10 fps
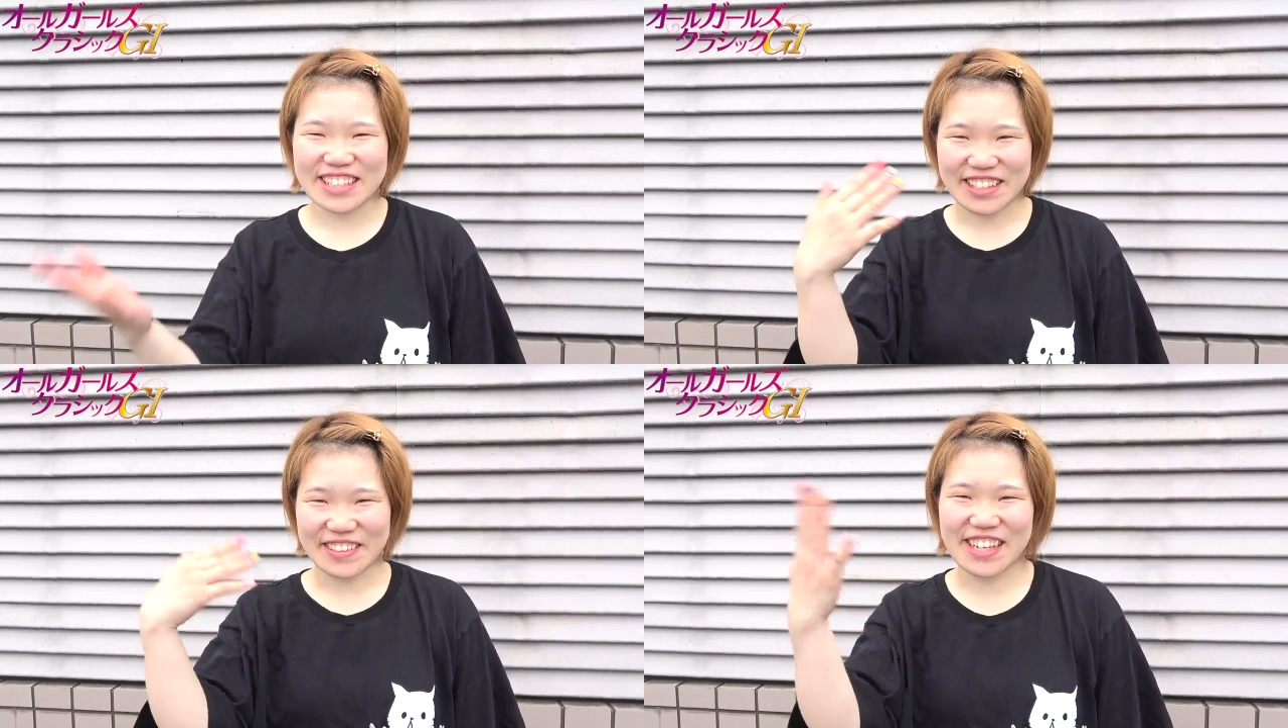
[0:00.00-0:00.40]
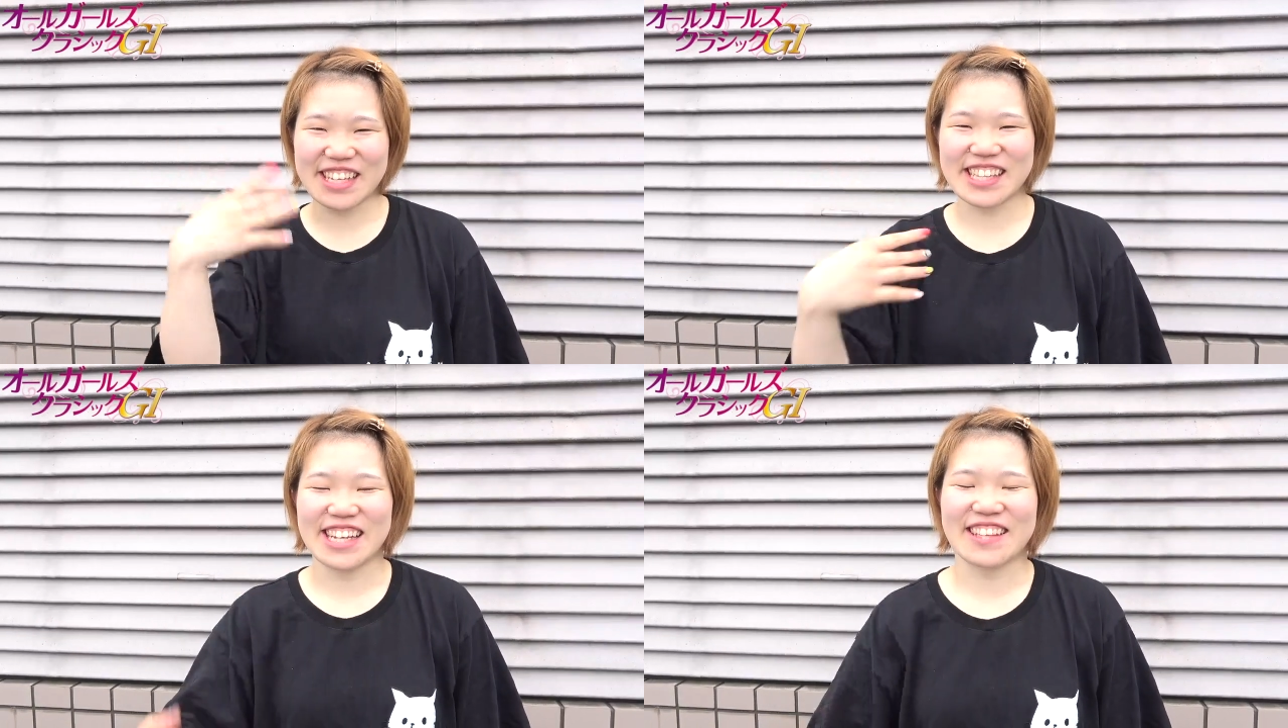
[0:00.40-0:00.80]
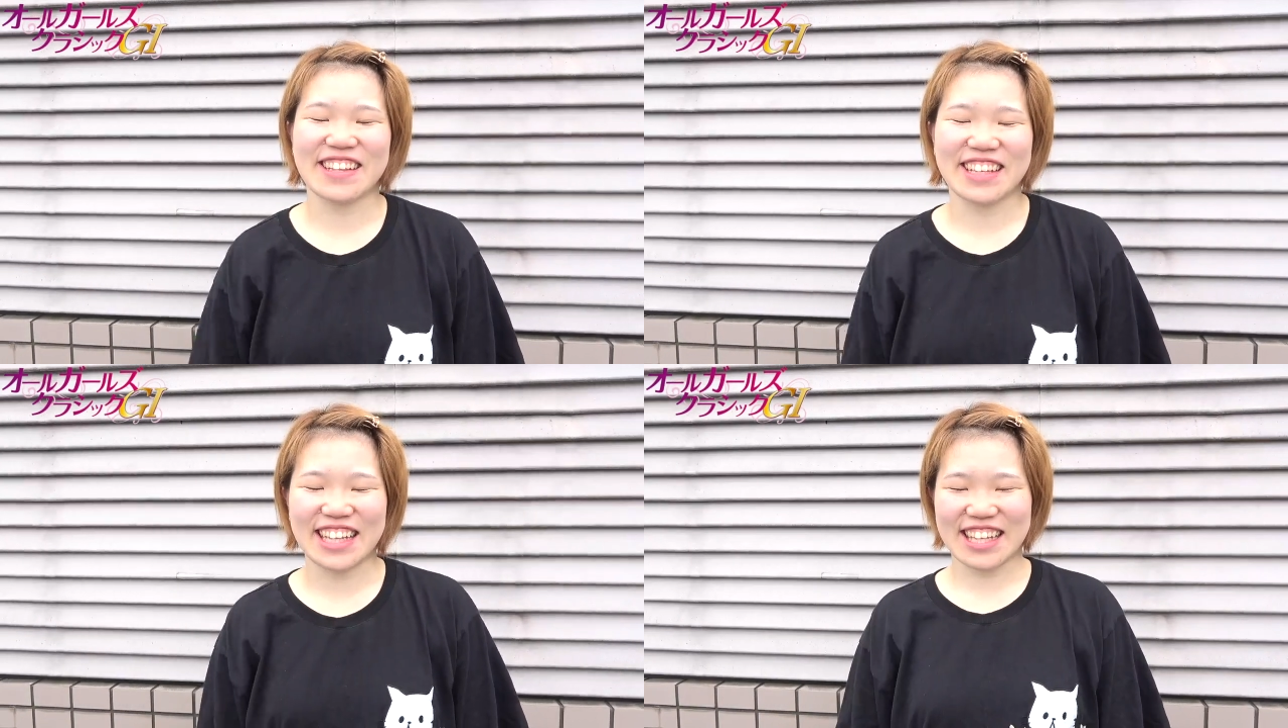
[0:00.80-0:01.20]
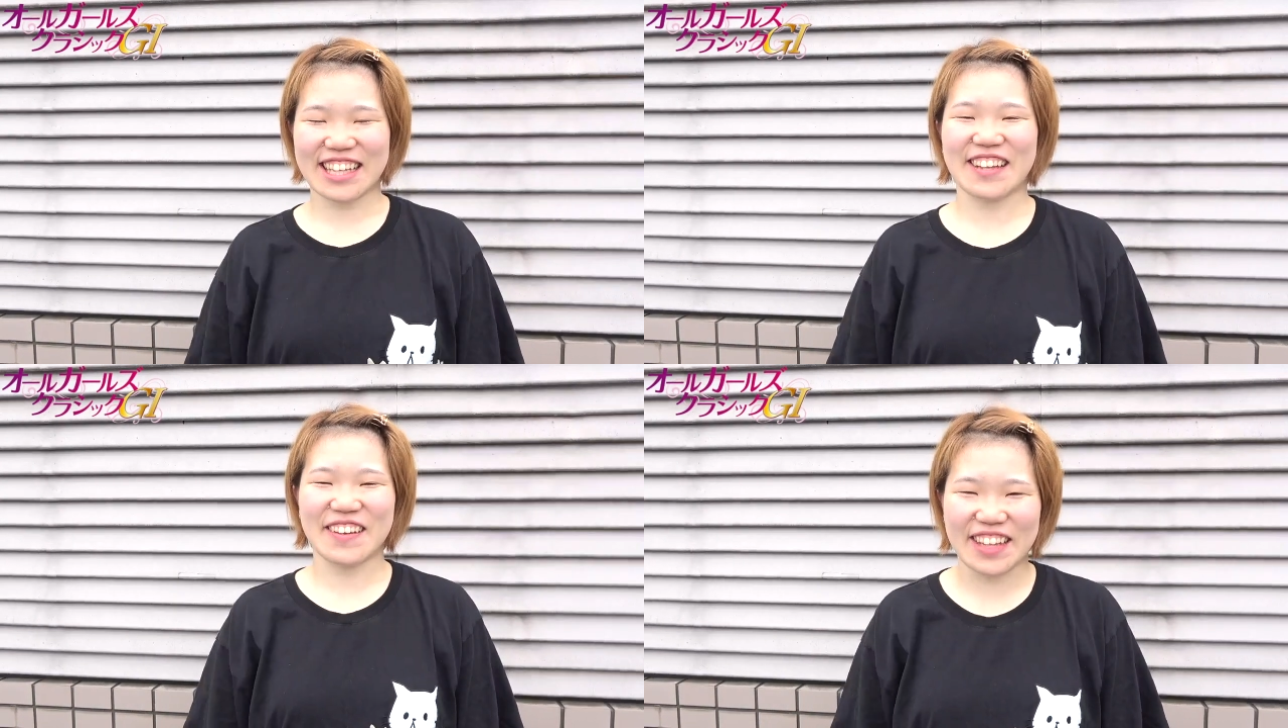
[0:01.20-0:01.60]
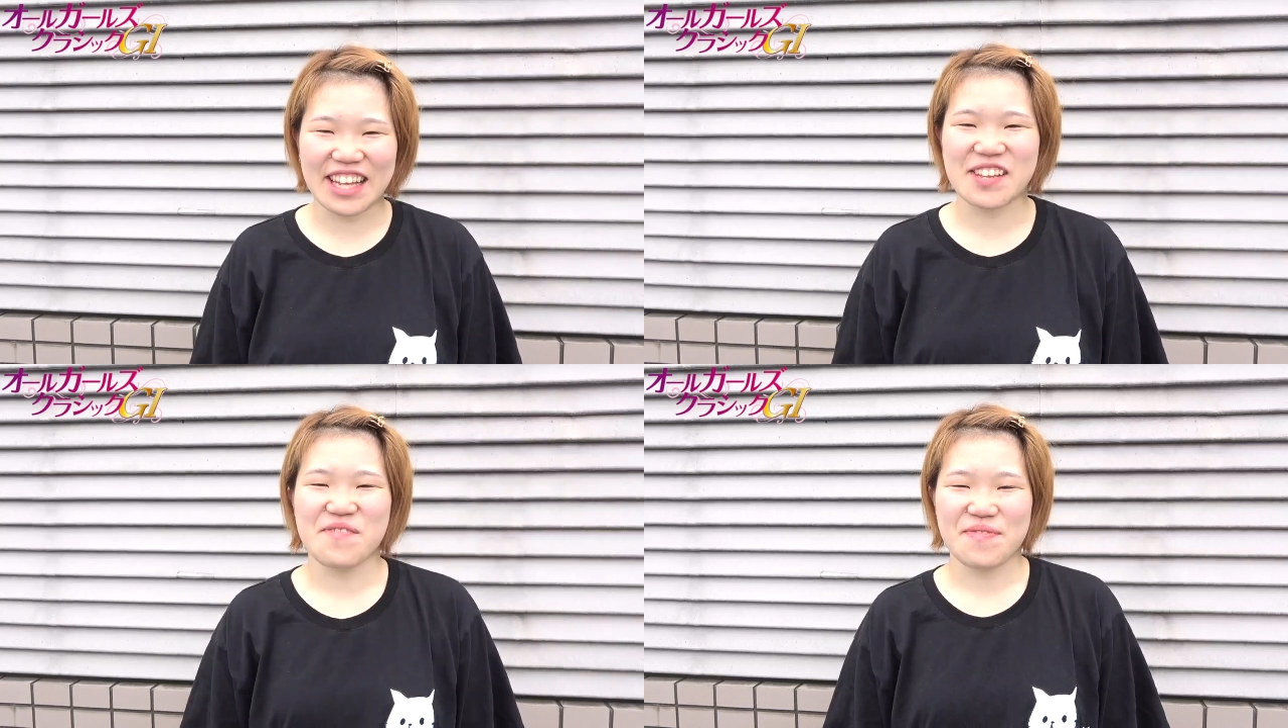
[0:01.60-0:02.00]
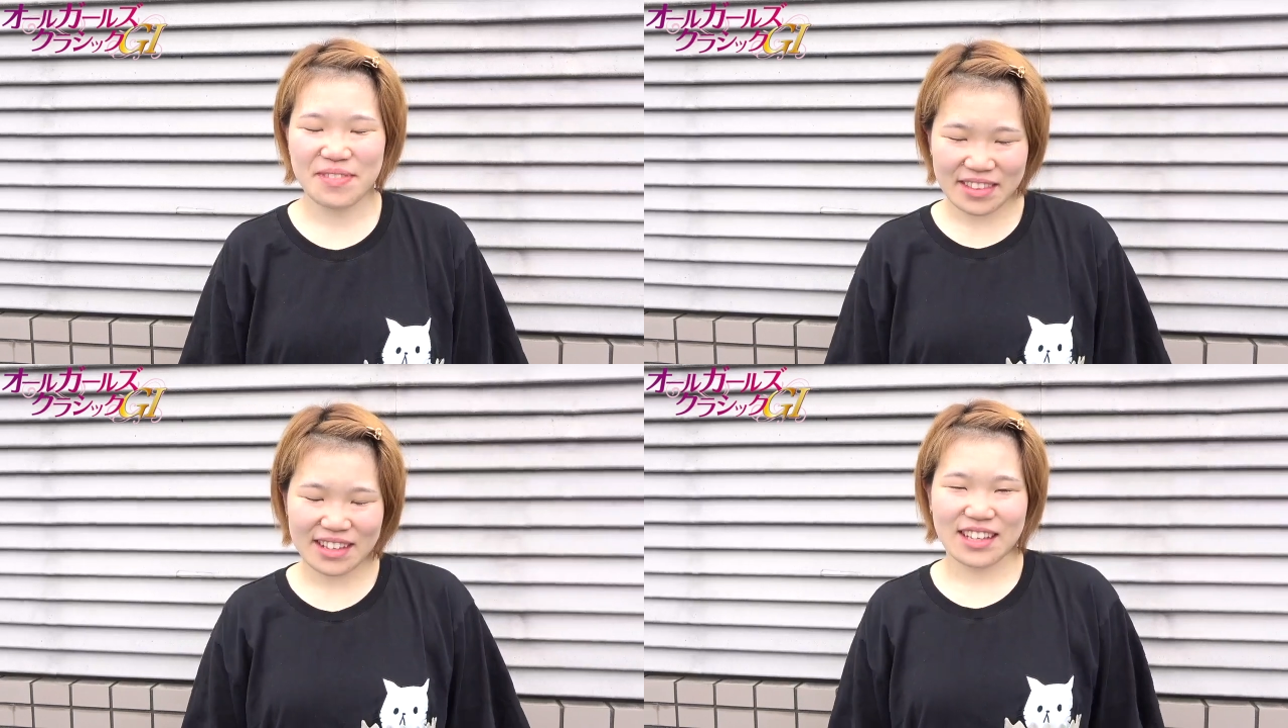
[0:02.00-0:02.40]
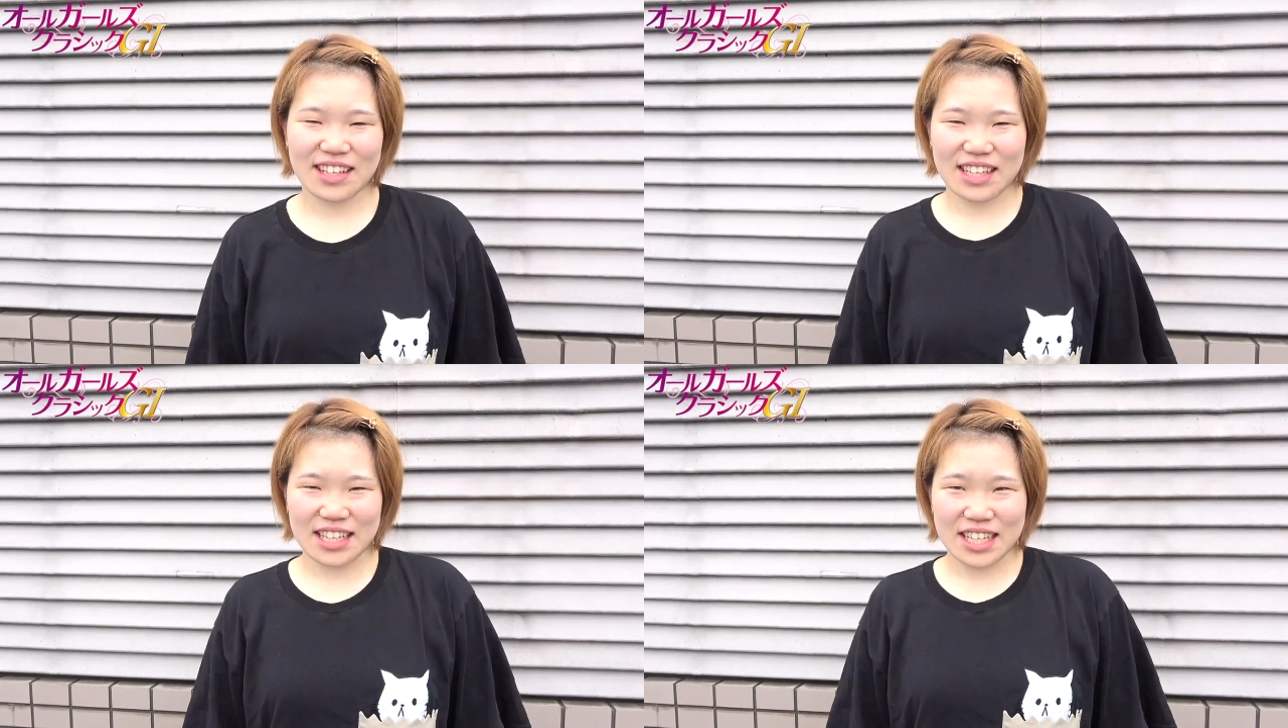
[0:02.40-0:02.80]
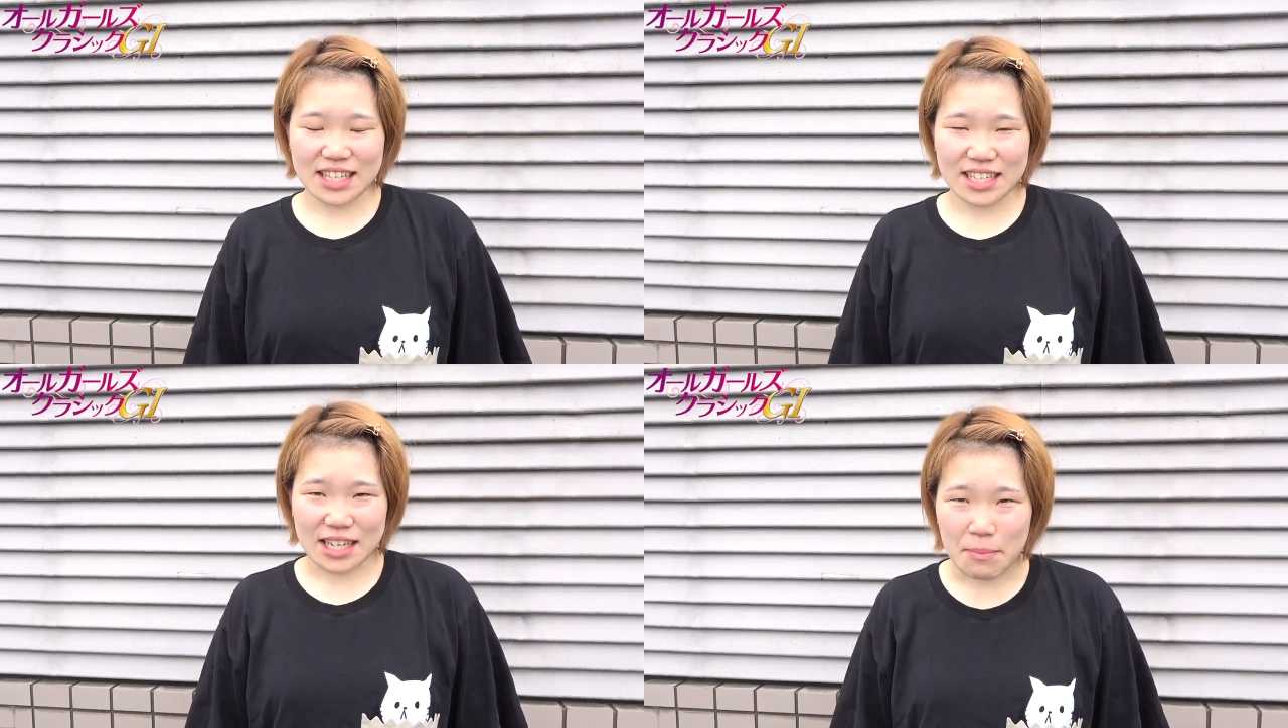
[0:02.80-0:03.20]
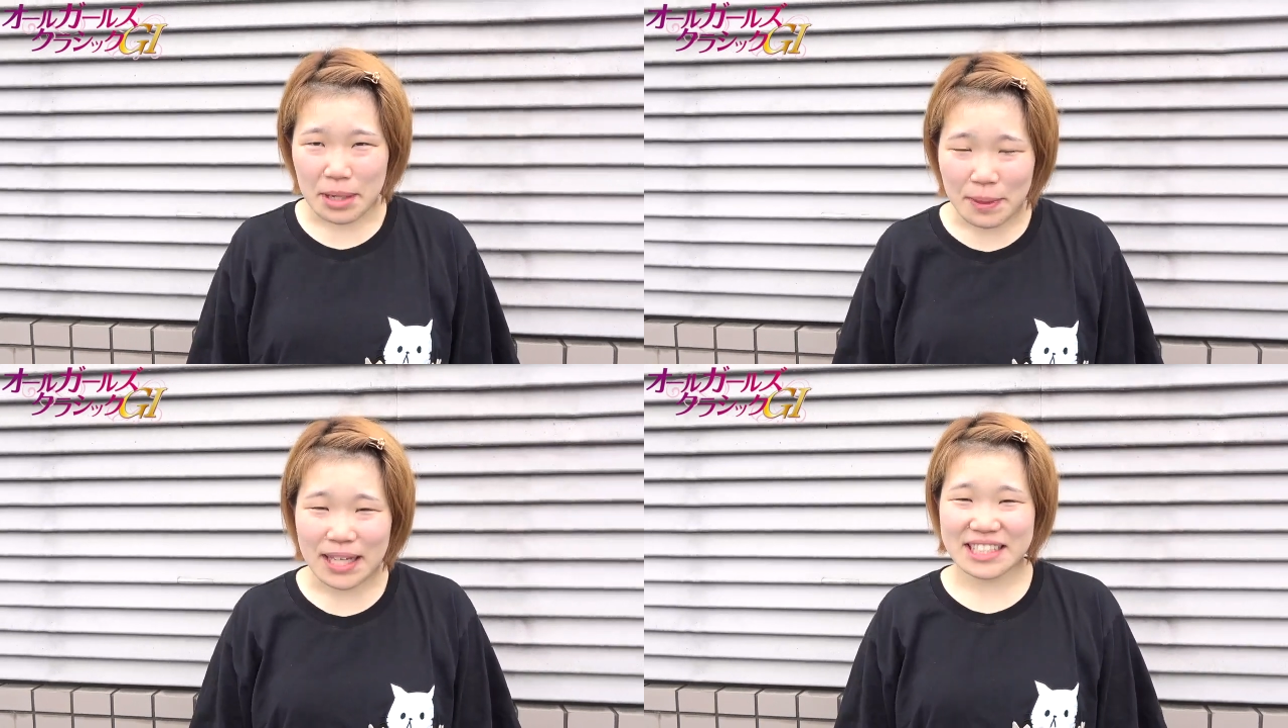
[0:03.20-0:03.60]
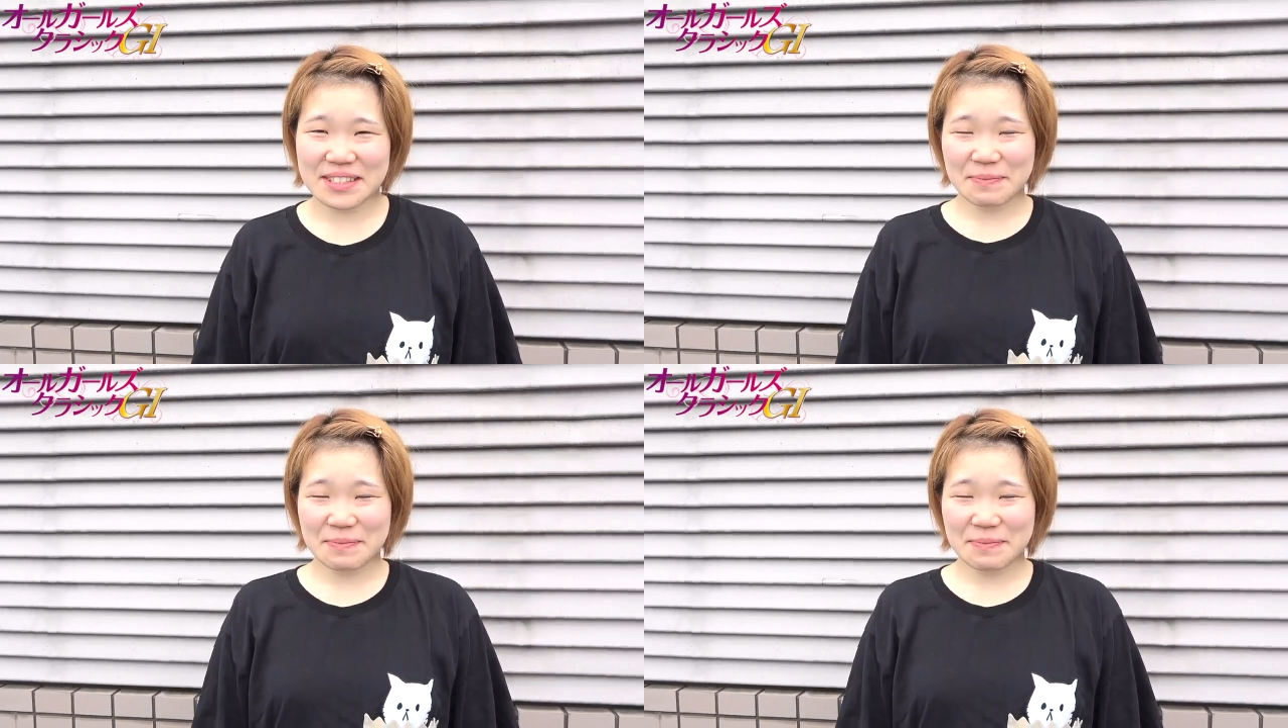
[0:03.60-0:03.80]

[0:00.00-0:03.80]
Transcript: 応援たくさんいただいたので、うん、頑張ります